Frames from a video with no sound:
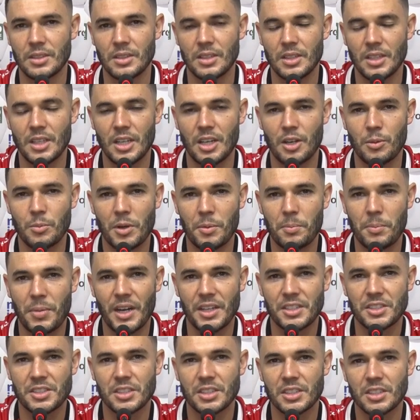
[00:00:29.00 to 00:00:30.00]
É uma
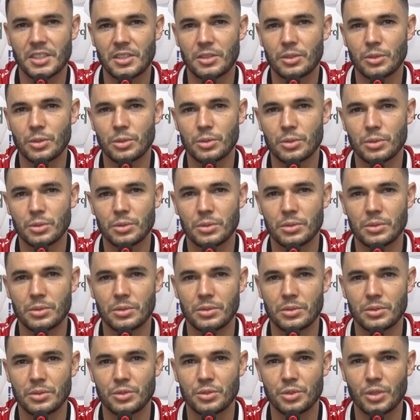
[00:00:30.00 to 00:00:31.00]
partida que todo
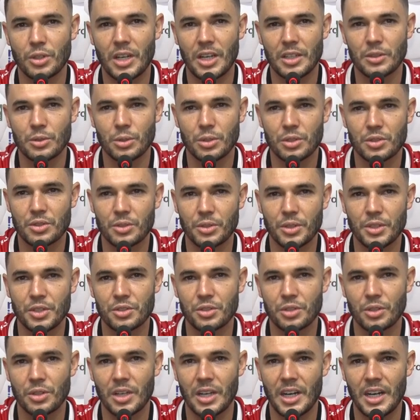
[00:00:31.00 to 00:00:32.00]
jogador sonha em
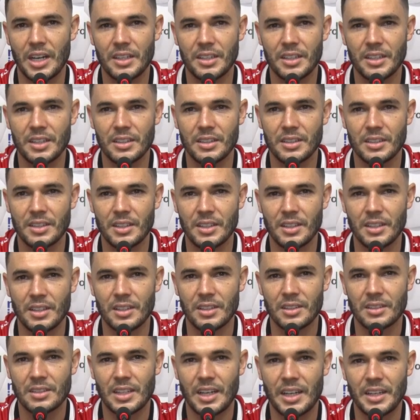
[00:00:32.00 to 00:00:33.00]
jogar, né?
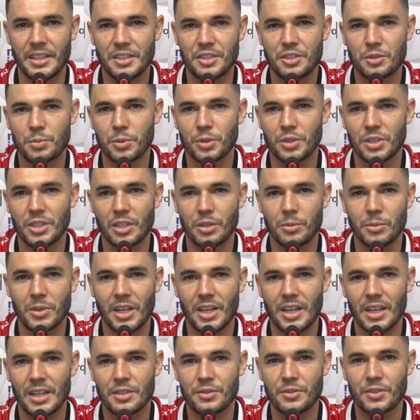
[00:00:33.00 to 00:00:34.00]
está aí disputando uma
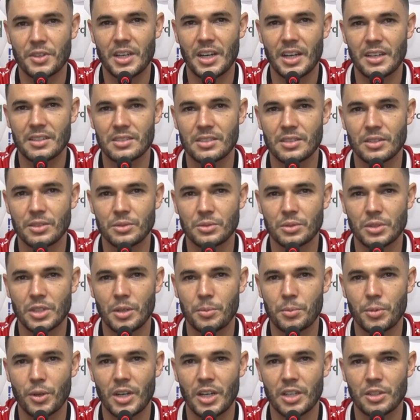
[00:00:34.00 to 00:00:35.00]
classificação no
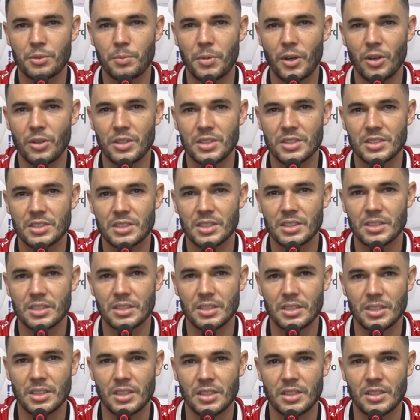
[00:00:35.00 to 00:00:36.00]
Campeonato Paulista,
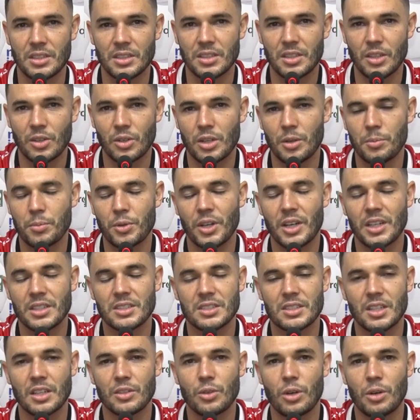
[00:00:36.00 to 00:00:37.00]
que é o campeonato
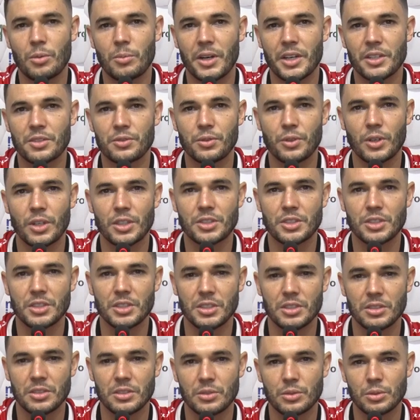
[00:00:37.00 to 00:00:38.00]
estadual mais
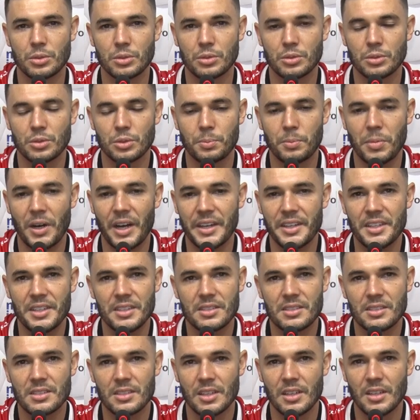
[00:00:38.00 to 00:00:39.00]
forte do, do
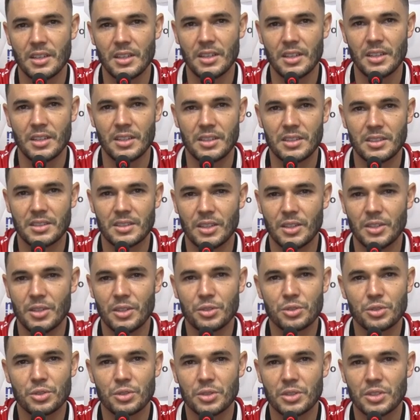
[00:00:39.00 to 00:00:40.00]
país. Então é
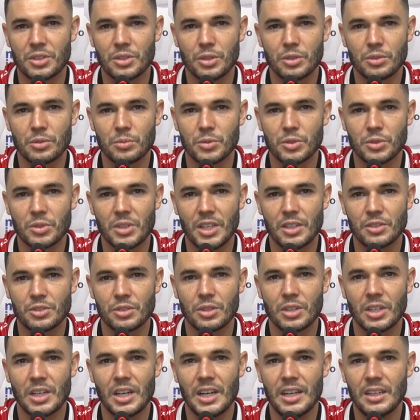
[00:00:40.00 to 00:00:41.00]
um jogo que todo mundo quer
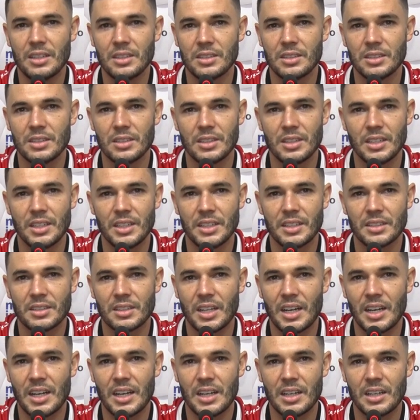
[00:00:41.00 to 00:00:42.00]
jogar, é
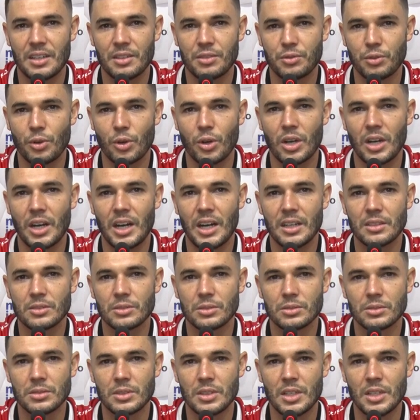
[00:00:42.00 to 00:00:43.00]
entrar
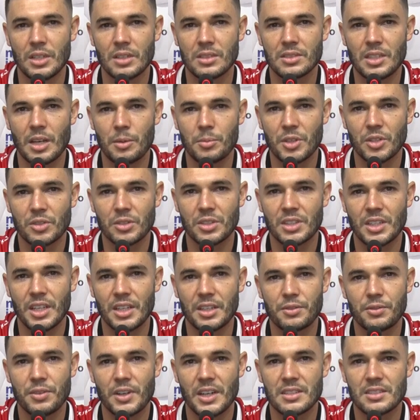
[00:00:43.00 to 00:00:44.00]
focado, sabendo o que
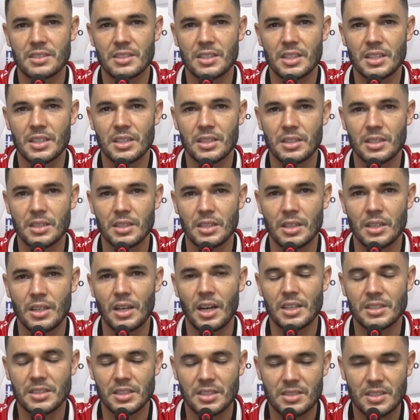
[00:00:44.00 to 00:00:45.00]
tem que fazer.
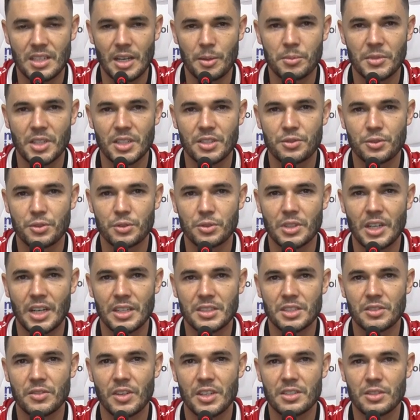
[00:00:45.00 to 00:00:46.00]
A gente sabe da
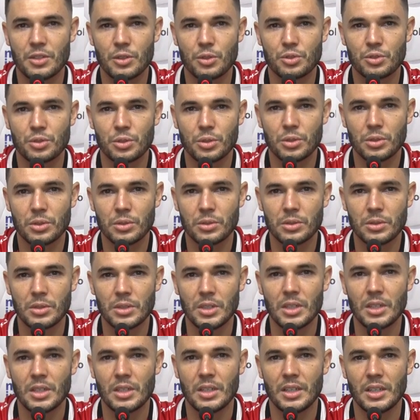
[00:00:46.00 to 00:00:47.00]
dificuldade que vai ser o jogo.
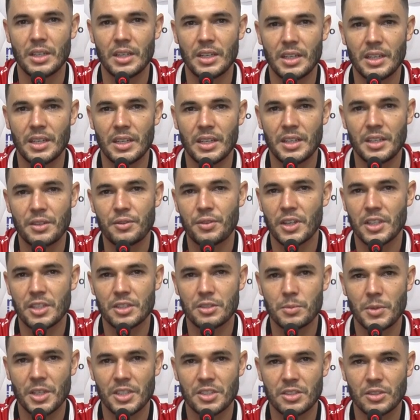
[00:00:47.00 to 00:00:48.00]
É,
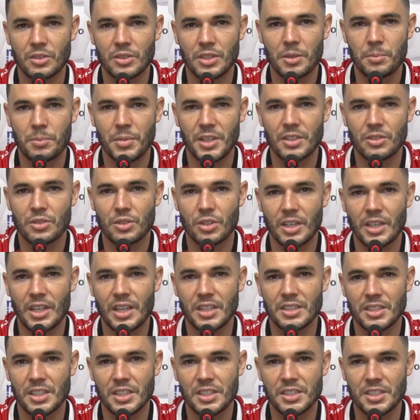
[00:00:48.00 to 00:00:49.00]
infelizmente não depende só
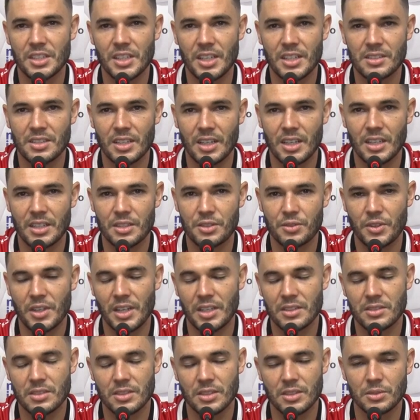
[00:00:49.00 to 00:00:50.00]
da gente nessa né,
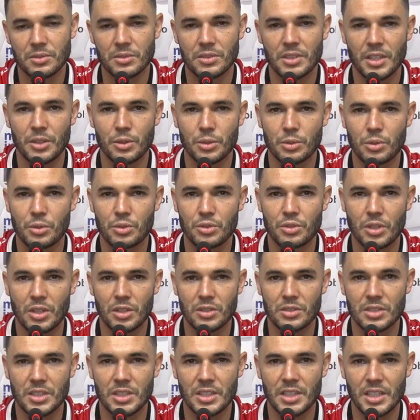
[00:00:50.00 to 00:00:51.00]
classificação, tem outros
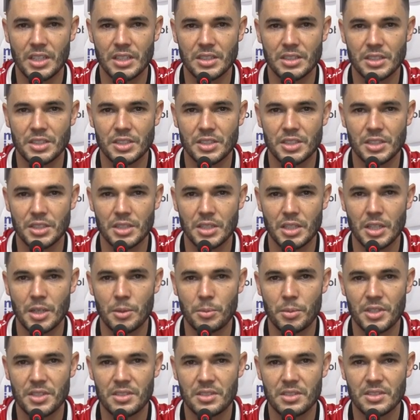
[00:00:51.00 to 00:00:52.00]
jogos aí que a gente
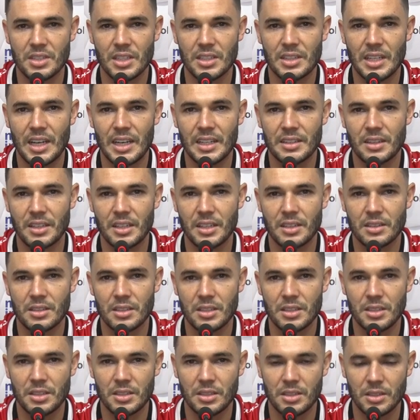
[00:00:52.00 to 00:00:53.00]
precisa estar tá
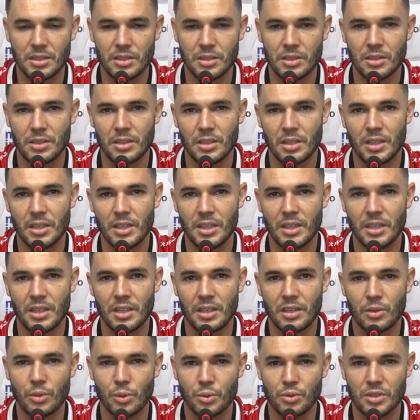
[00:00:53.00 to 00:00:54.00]
atento aí
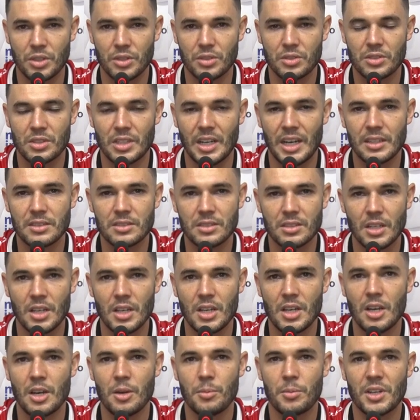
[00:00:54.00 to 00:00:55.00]
é, com os resultados,
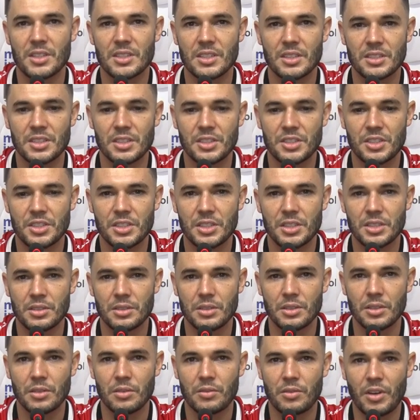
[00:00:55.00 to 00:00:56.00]
mas a
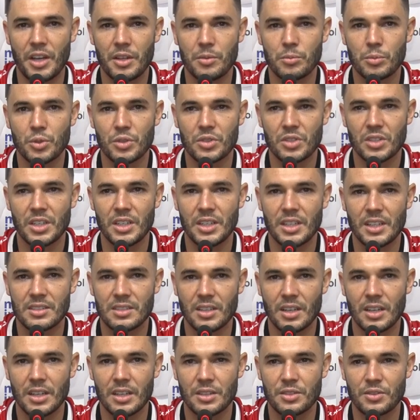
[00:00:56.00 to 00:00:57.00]
gente vai em busca aí
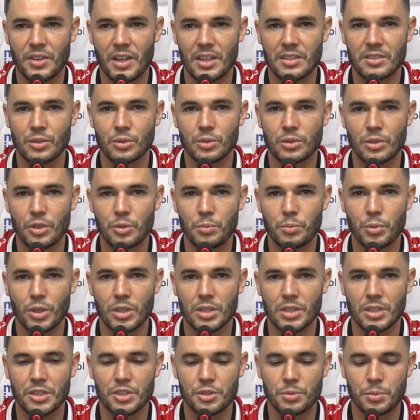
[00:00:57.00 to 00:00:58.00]
dessa classificação tão
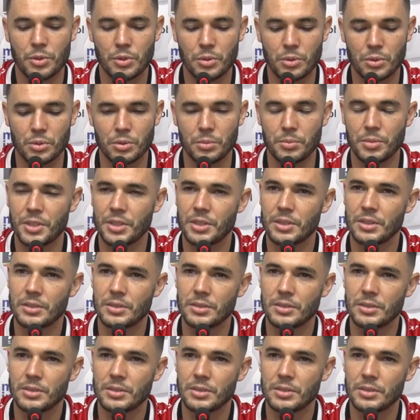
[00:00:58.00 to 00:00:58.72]
importante para o clube.